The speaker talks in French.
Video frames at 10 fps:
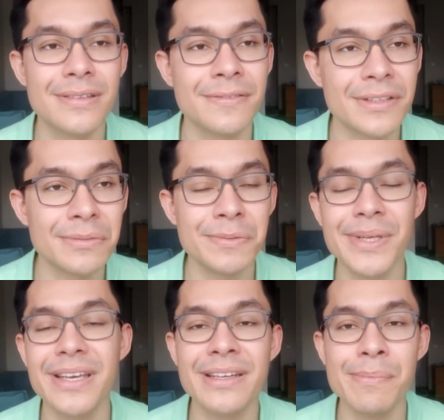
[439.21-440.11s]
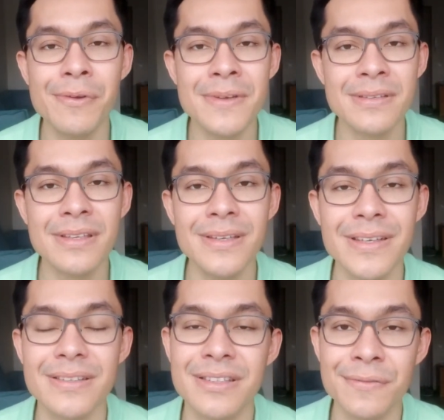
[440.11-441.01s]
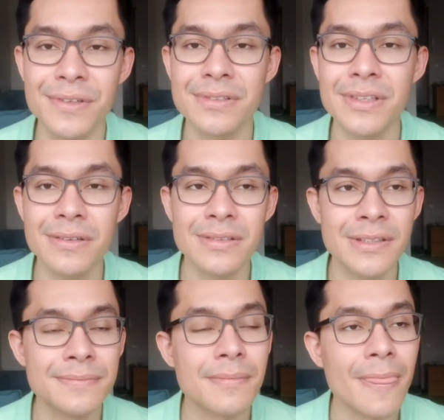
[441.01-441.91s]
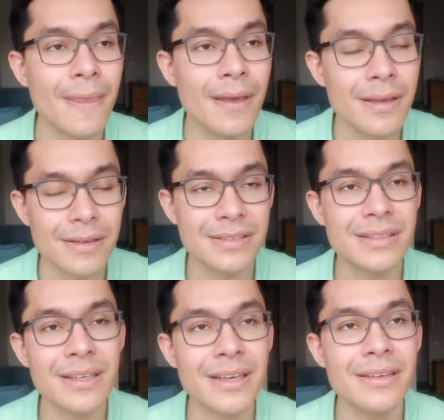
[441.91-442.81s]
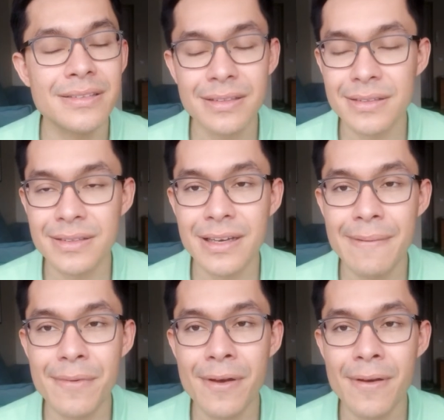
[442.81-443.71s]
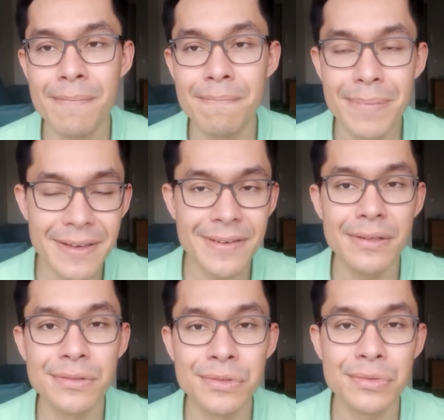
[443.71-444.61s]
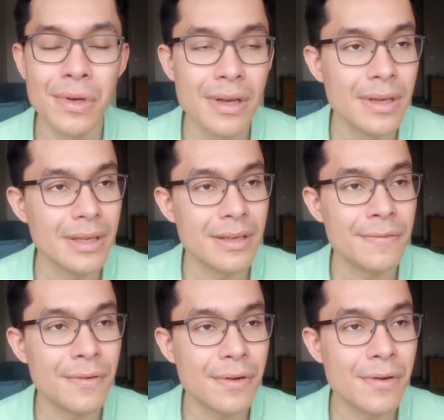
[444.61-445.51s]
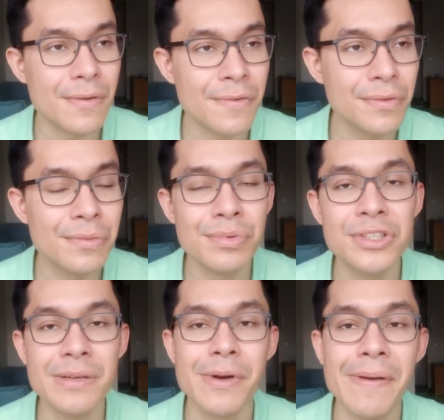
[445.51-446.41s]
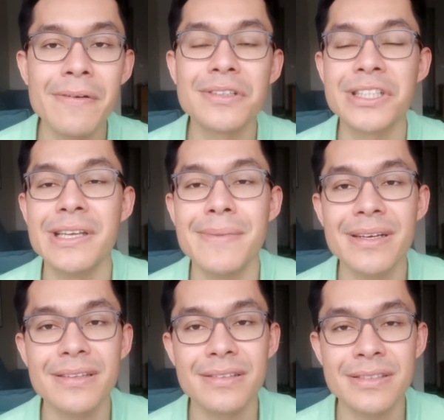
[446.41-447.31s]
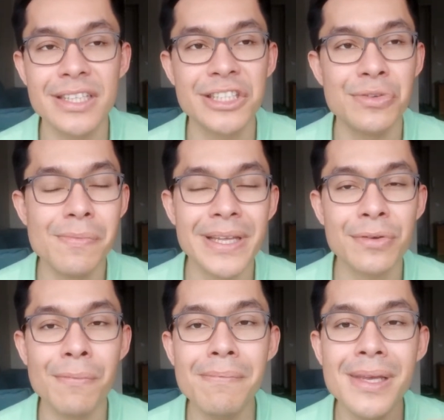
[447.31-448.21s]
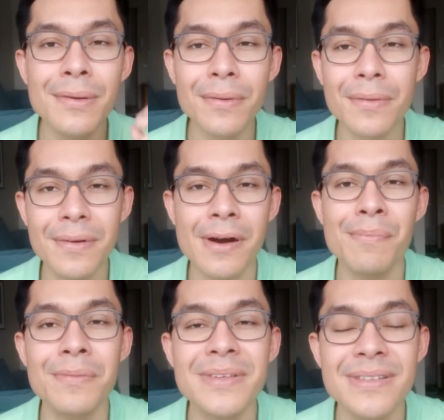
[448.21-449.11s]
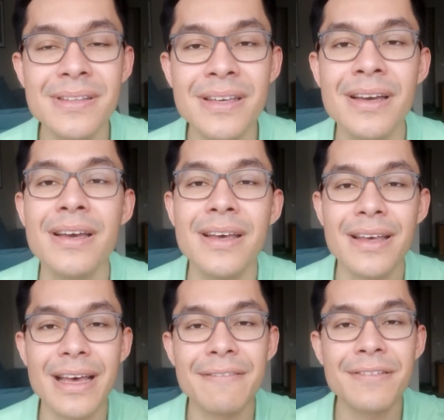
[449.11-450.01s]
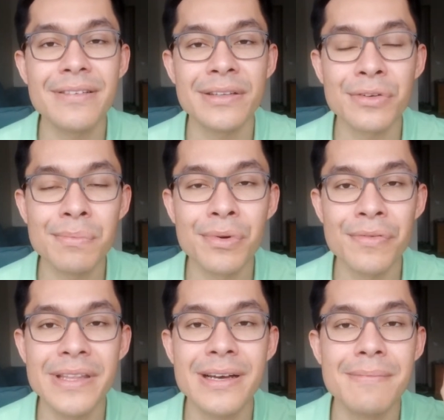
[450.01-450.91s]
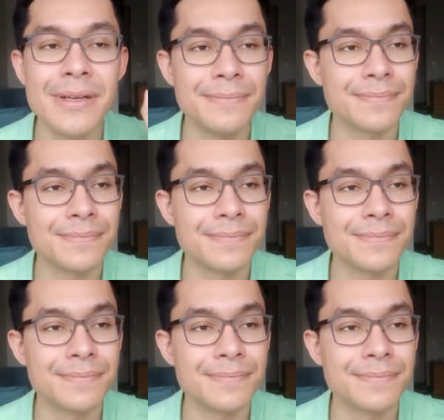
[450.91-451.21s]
Euh, enfin, dropshipping avec les publicités, avec les influenceurs aussi. C'est très, c'est quand même pas évident du tout. Il faut, faut du budget. Moi-même, quand j'ai démarré dans ça, j'ai dû mettre 1000 euros en publicité avant d'être profitable.